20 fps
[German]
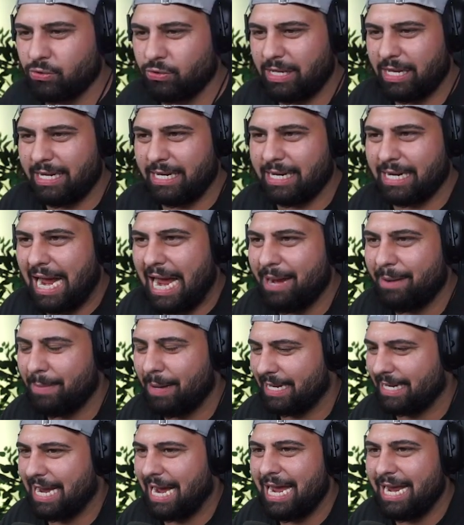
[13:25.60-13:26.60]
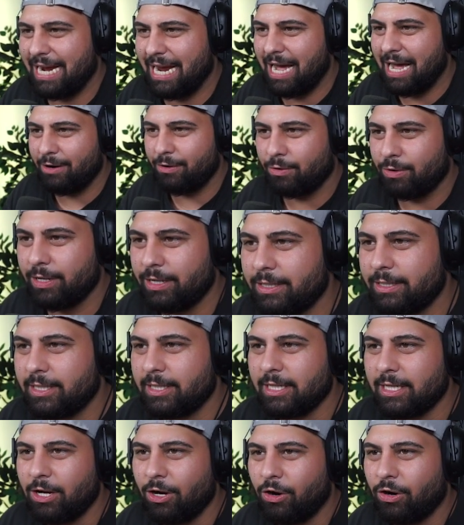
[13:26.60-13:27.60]
der den reinmacht. Keine Ahnung.
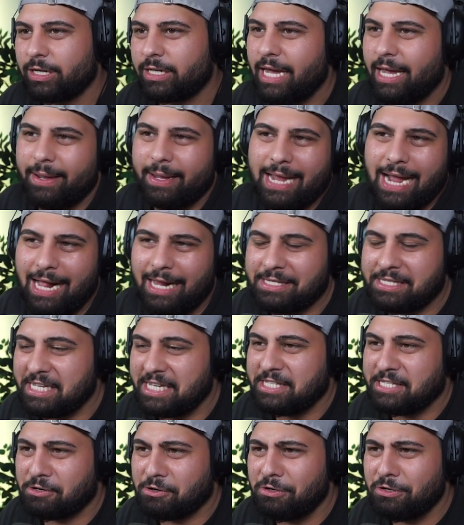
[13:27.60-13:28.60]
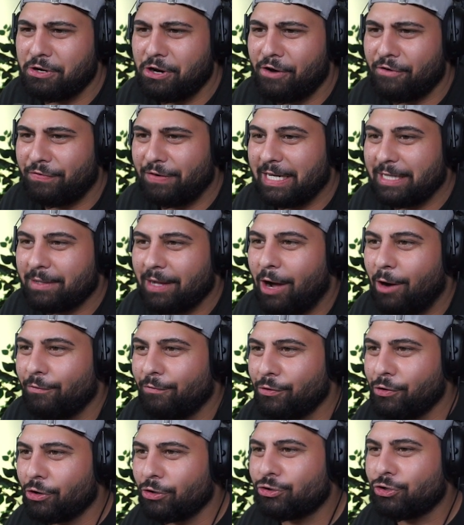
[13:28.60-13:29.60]
Okay, egal. 10 Sekunden noch. Vielleicht hauen
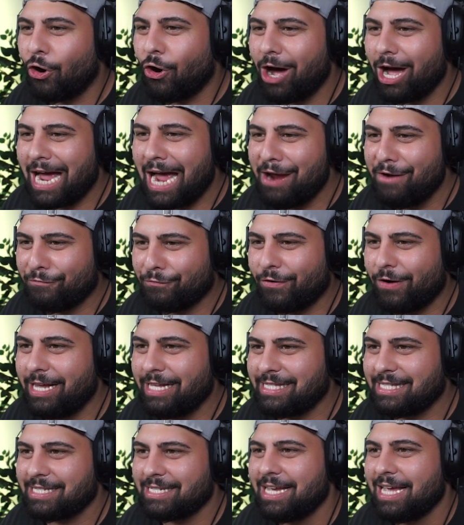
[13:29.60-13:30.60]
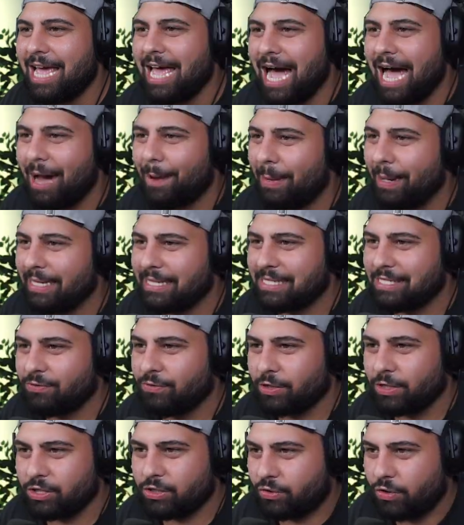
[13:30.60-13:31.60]
wir noch ein Tor rein, Friends. Aber es ist
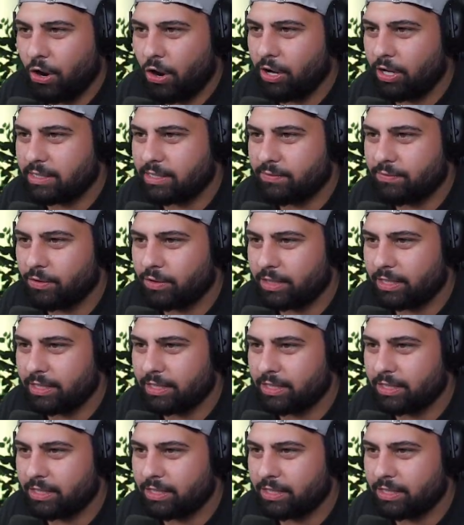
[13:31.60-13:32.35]
wirklich cursed. Wirklich.